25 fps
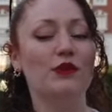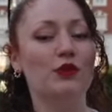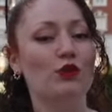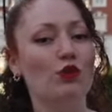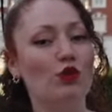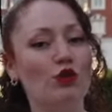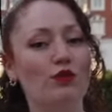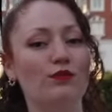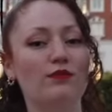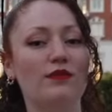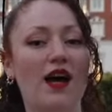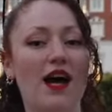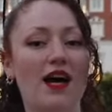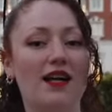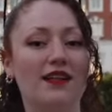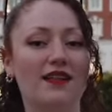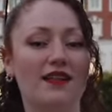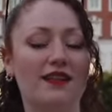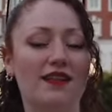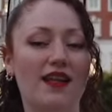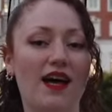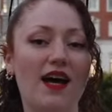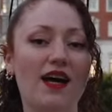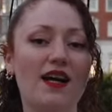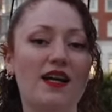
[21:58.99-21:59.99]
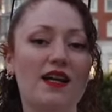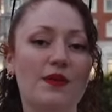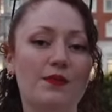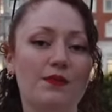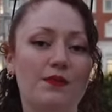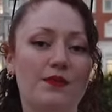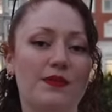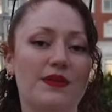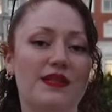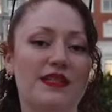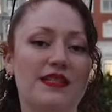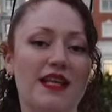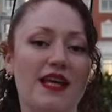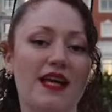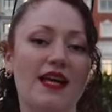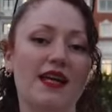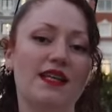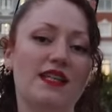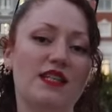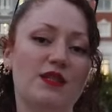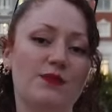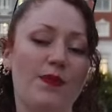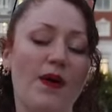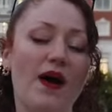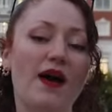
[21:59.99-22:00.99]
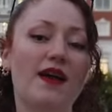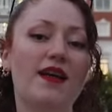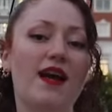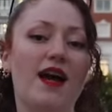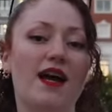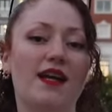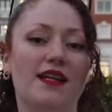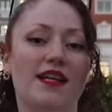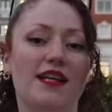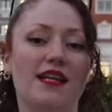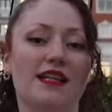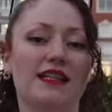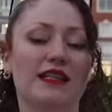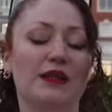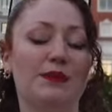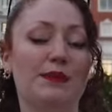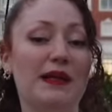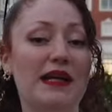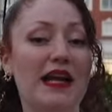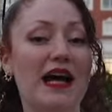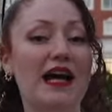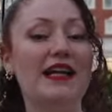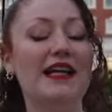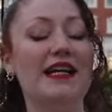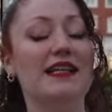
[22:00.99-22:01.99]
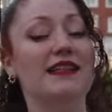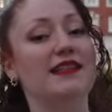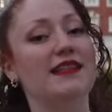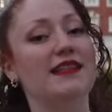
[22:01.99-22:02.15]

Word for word: Yorumlarda da bize İspanya ile ilgili merak